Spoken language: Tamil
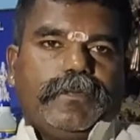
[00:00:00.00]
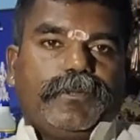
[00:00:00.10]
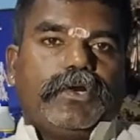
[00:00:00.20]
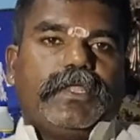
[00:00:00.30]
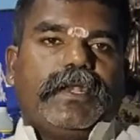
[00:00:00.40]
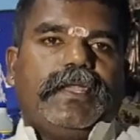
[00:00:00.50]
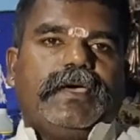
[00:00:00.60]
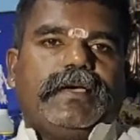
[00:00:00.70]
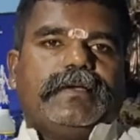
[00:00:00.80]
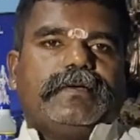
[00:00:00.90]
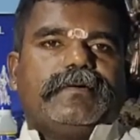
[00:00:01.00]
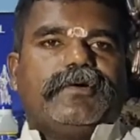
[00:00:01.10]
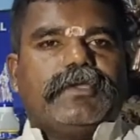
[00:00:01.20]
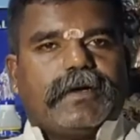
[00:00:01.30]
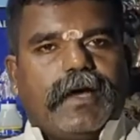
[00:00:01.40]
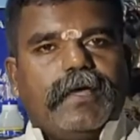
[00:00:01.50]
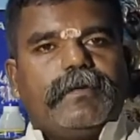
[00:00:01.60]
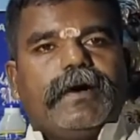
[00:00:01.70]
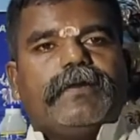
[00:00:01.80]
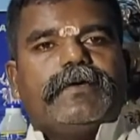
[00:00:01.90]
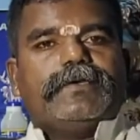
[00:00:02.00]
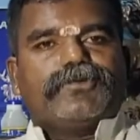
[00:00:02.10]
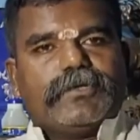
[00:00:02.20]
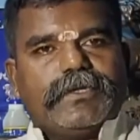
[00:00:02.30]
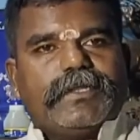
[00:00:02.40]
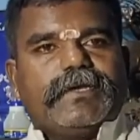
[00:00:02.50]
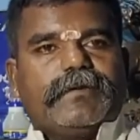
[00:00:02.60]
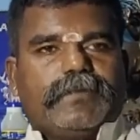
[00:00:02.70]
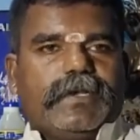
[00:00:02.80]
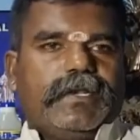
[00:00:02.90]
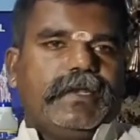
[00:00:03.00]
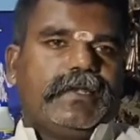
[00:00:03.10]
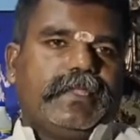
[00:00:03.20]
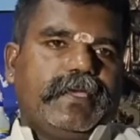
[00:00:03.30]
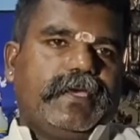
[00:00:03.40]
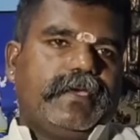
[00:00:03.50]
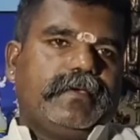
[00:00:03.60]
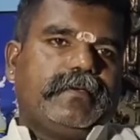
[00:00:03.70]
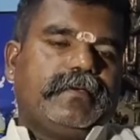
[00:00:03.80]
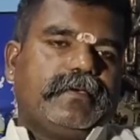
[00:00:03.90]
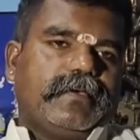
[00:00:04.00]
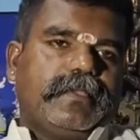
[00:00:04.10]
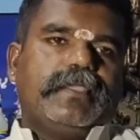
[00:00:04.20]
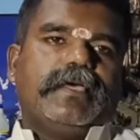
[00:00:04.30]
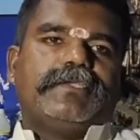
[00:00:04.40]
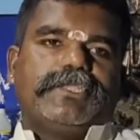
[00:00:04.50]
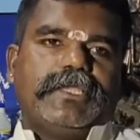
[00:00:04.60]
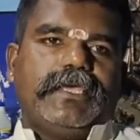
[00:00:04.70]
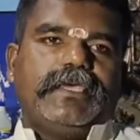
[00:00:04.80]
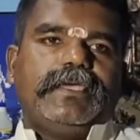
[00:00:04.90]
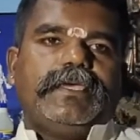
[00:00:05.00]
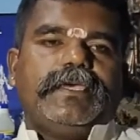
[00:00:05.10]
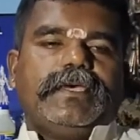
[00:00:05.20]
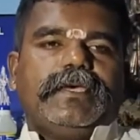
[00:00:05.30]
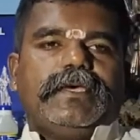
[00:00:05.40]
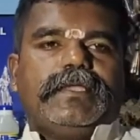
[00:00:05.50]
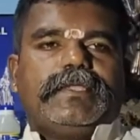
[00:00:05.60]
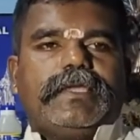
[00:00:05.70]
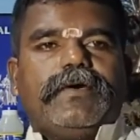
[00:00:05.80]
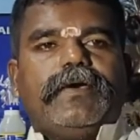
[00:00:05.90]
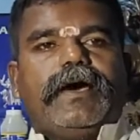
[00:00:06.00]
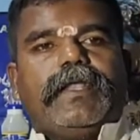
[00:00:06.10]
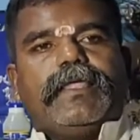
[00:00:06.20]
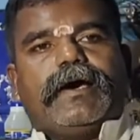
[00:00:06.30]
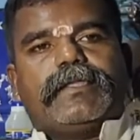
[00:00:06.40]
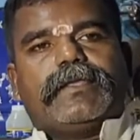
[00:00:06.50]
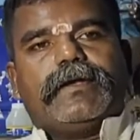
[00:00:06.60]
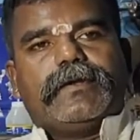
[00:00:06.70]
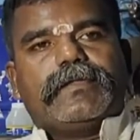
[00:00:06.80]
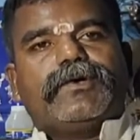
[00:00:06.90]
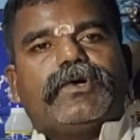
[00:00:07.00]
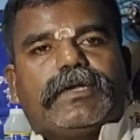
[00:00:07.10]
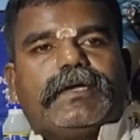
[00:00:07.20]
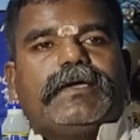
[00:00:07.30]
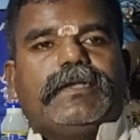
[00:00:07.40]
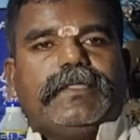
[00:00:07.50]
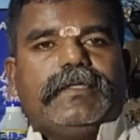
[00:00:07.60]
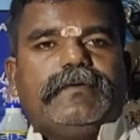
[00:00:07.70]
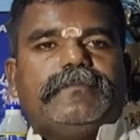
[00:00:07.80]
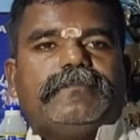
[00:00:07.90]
இப்பொழுதல்ல கொஞ்ச காலமாகவே சுதந்திரத்துக்கு பின்னிலிருந்தே இந்த சிந்தனை தேவையானதாகத்தான் இருந்து கொண்டிருக்கின்றது